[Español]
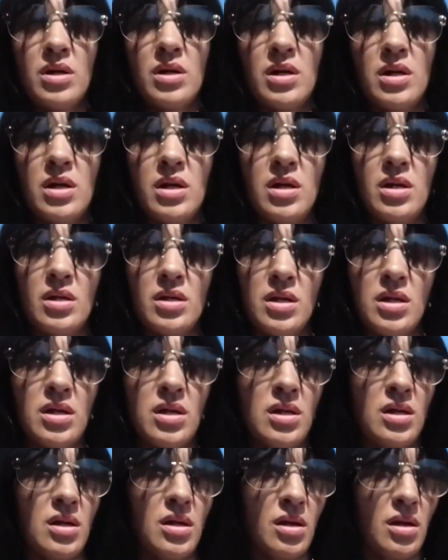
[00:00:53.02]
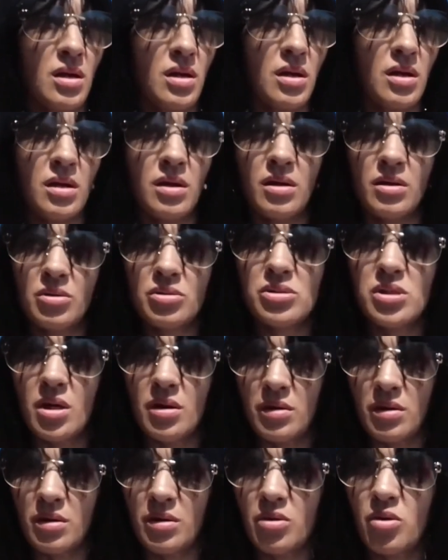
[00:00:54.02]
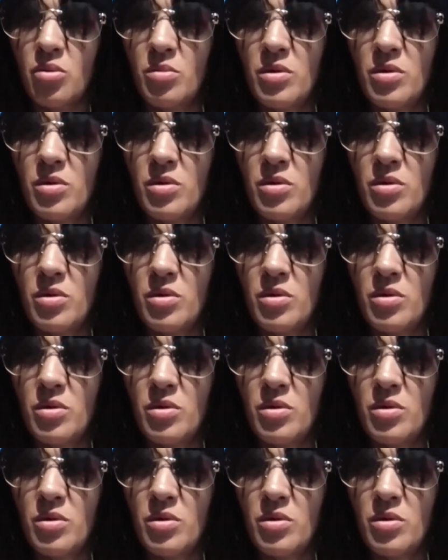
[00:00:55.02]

Las sustancias controladas en ocasiones